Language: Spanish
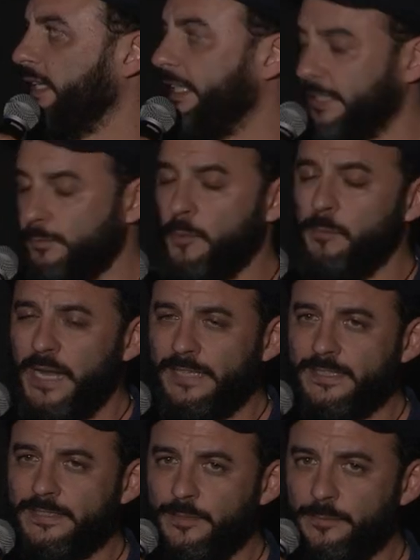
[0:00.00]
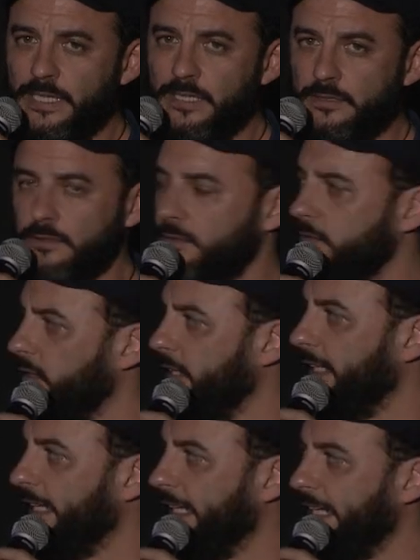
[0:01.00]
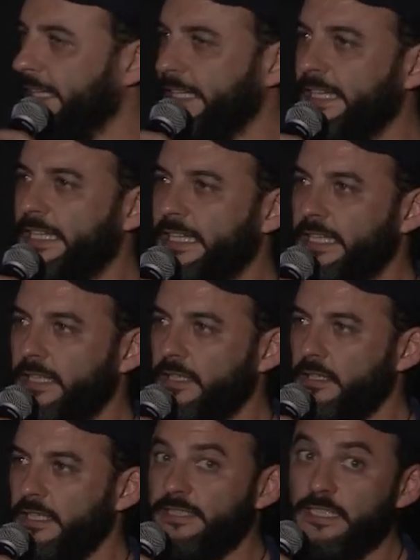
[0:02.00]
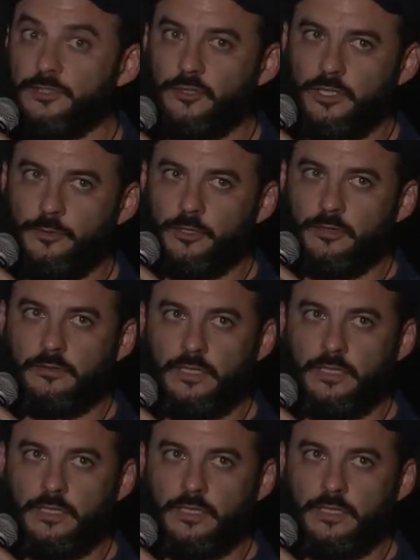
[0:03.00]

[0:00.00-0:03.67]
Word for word: hicimos plantas también y hice el storyboard.